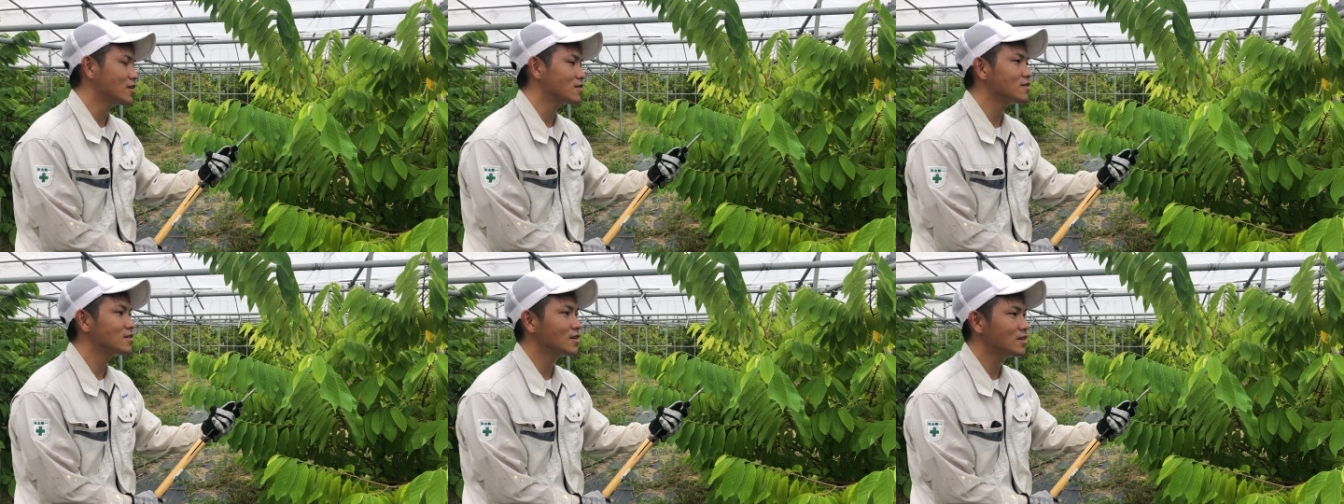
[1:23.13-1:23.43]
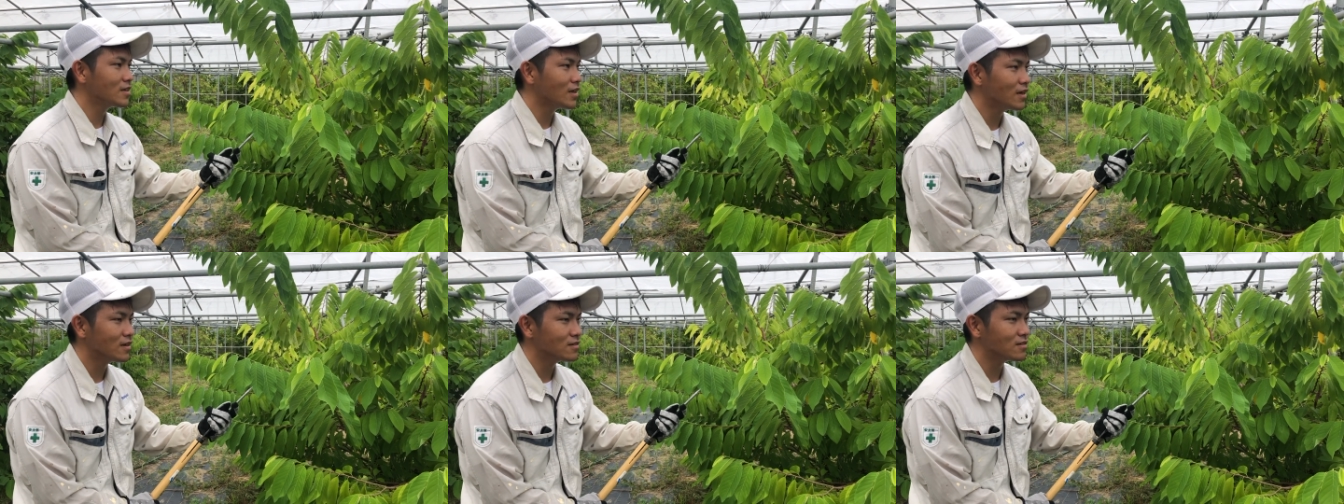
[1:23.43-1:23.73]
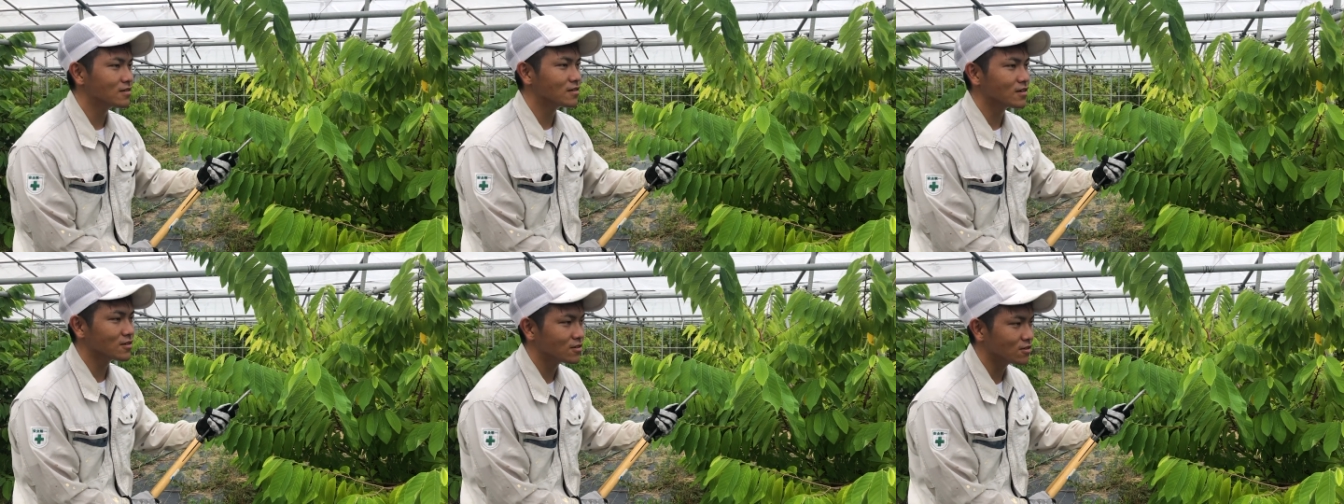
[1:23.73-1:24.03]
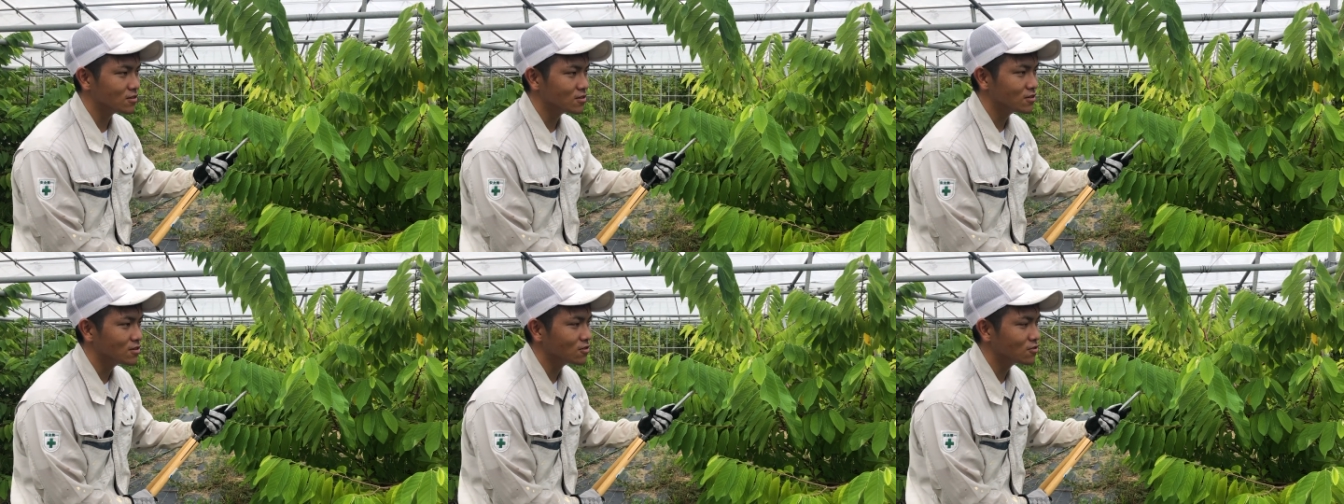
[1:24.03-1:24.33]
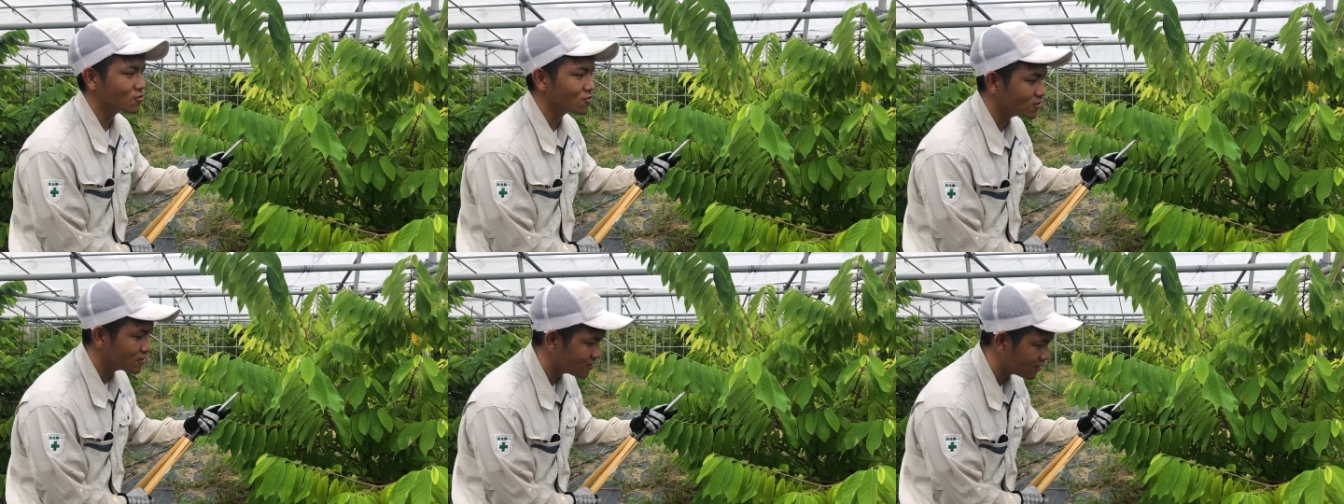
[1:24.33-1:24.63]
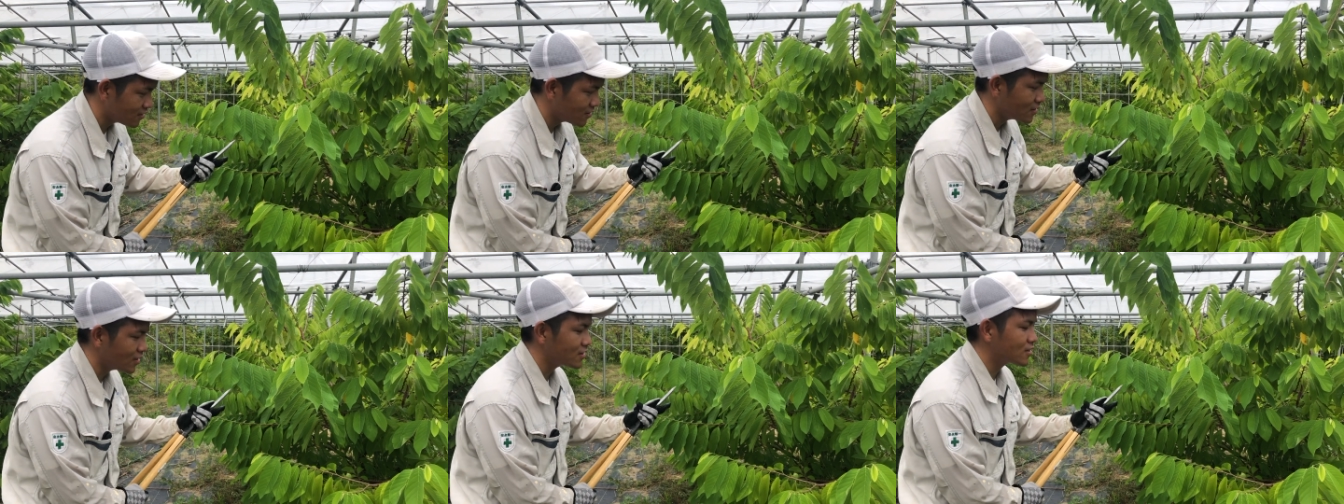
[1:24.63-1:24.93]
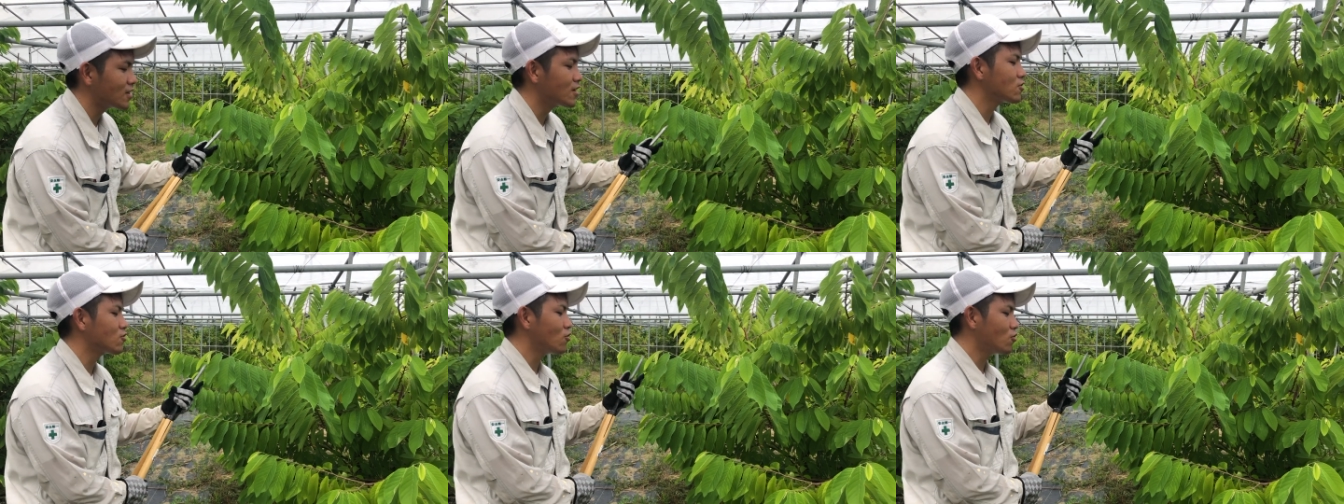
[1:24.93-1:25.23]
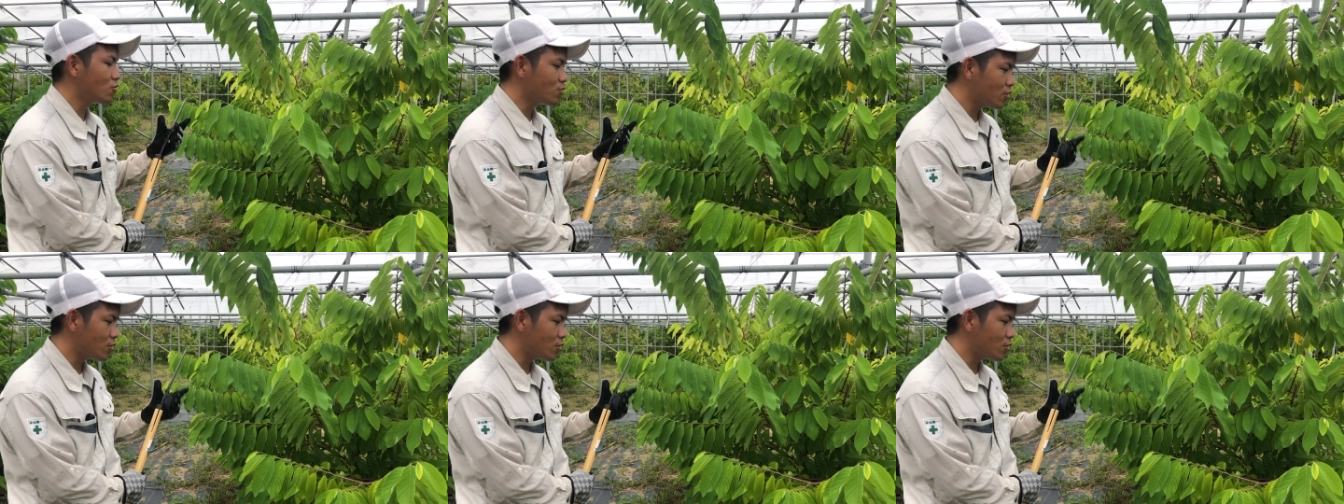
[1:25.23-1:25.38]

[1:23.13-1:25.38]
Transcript: 夏剪定7月25日にやりたいと